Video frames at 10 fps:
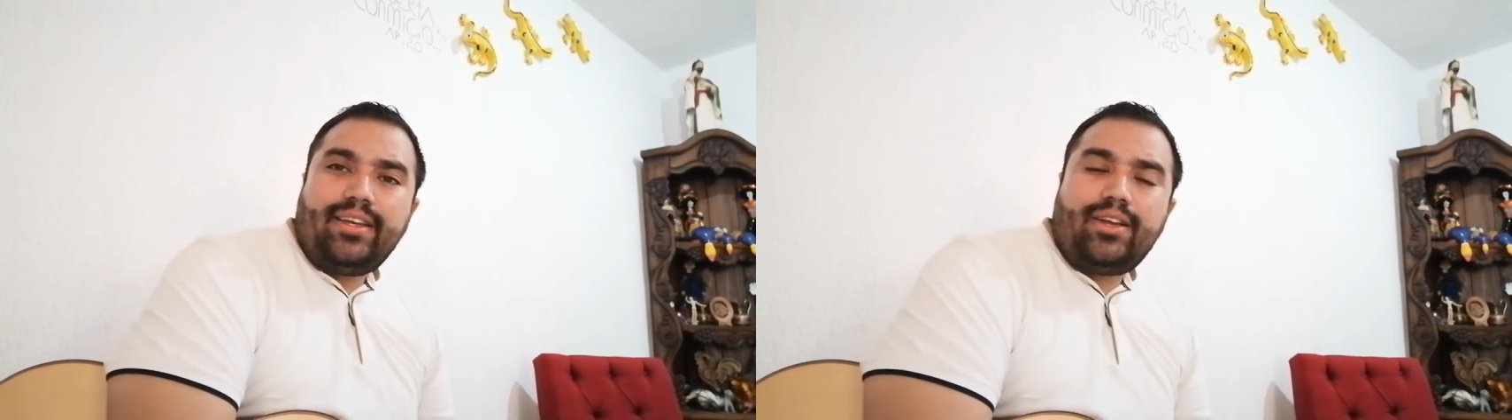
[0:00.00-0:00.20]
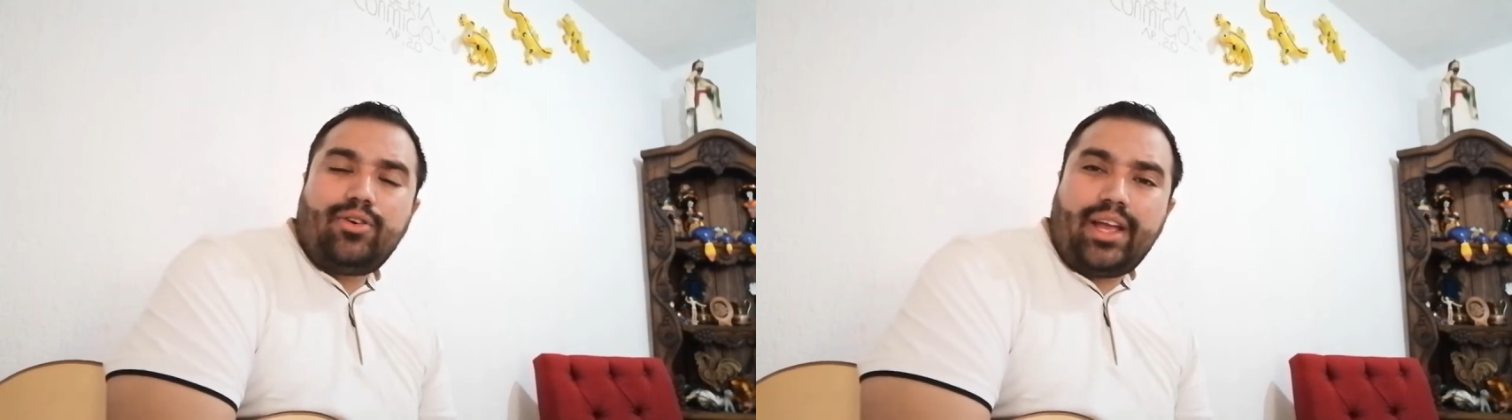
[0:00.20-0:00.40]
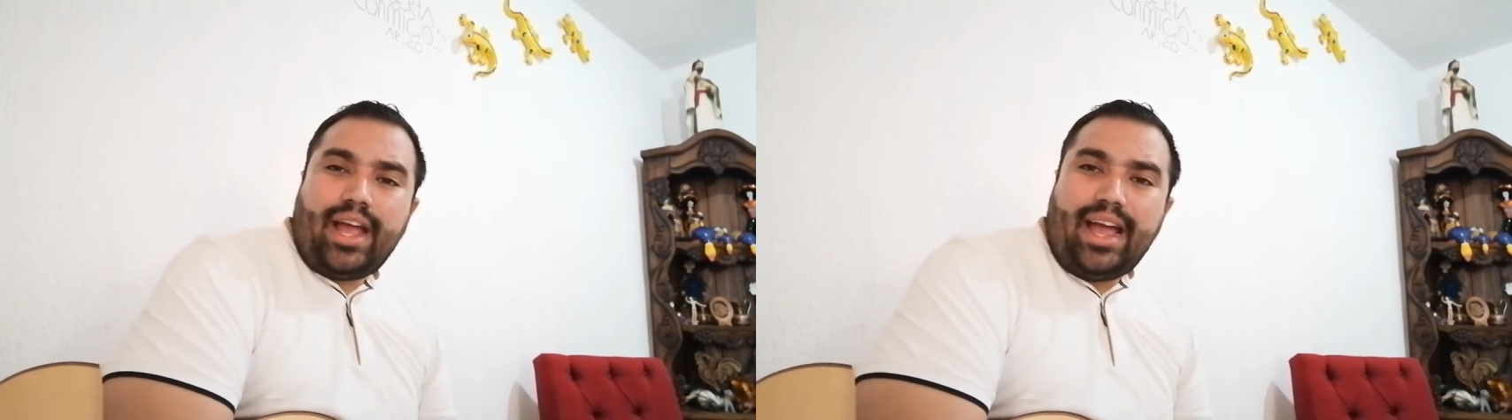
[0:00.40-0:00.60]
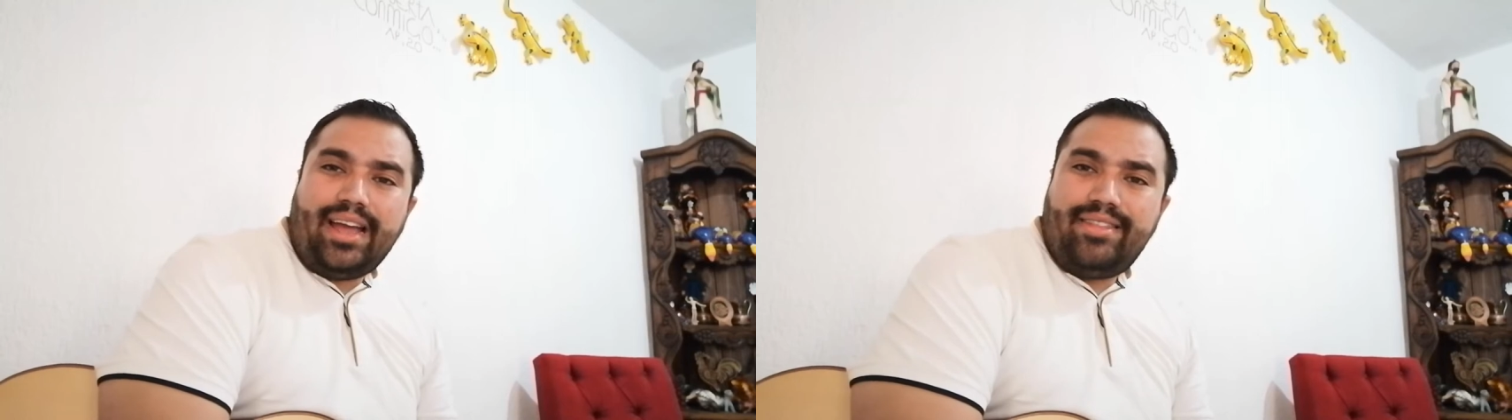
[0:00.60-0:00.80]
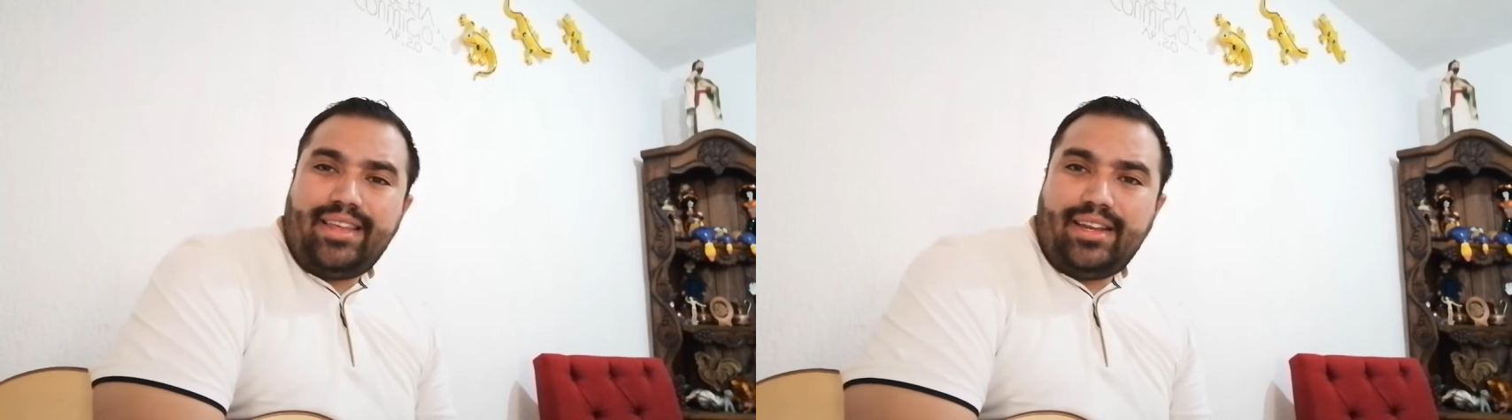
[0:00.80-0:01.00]
Creo que
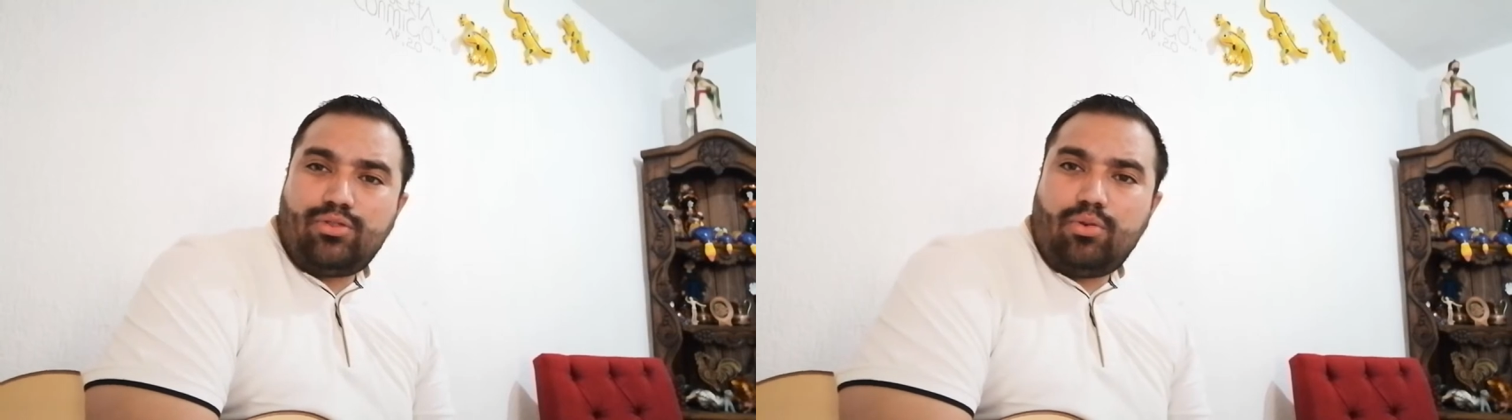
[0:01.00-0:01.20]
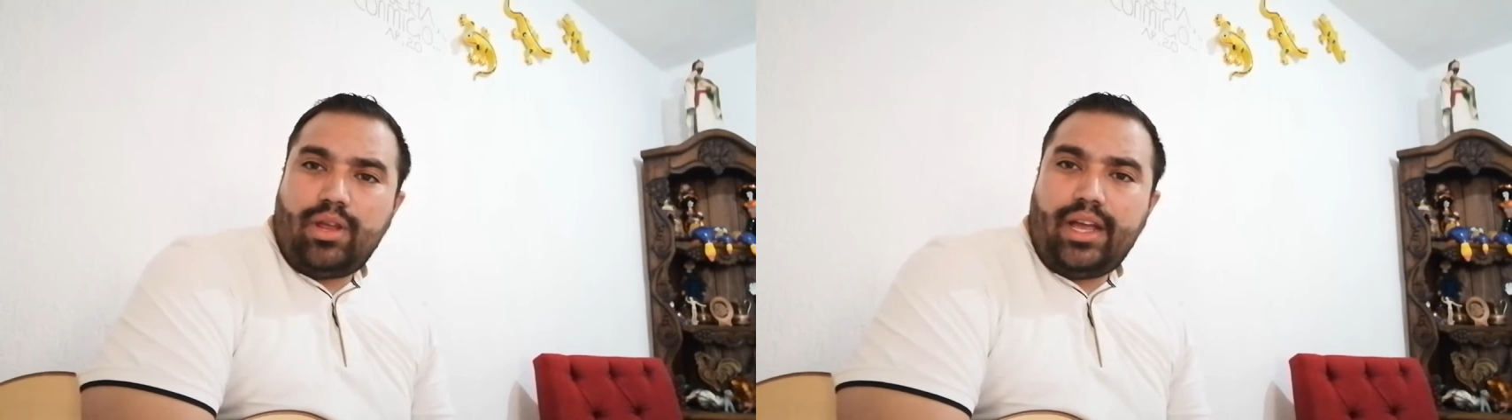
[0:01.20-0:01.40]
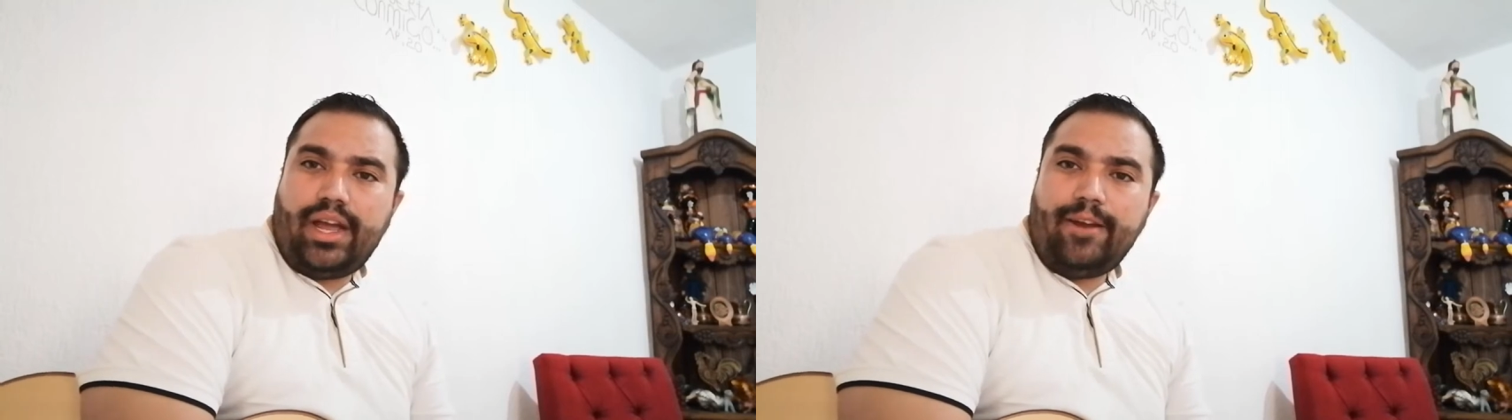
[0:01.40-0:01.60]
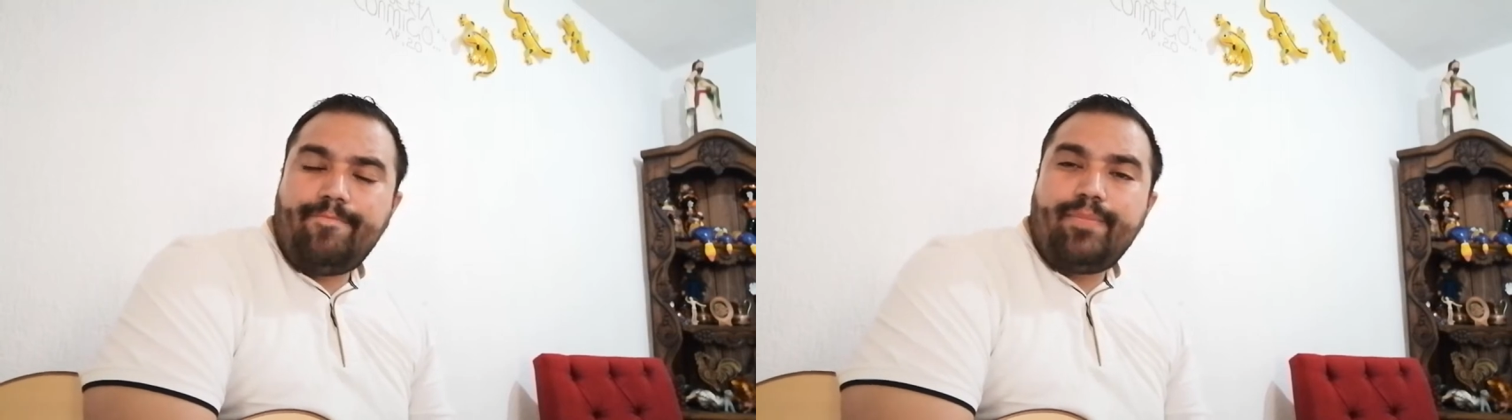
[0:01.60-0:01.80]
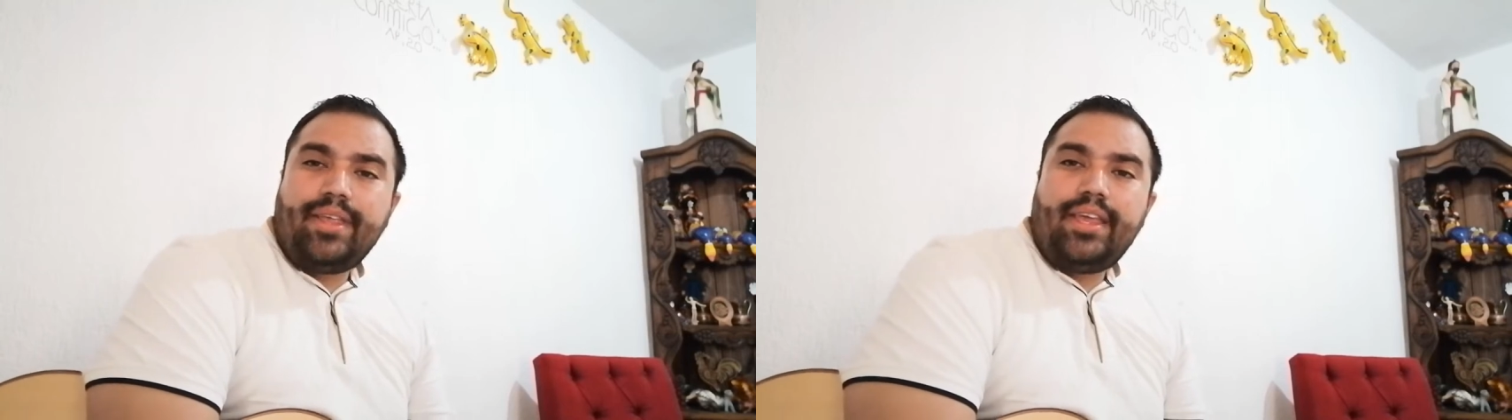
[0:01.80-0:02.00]
ahí tiene su origen.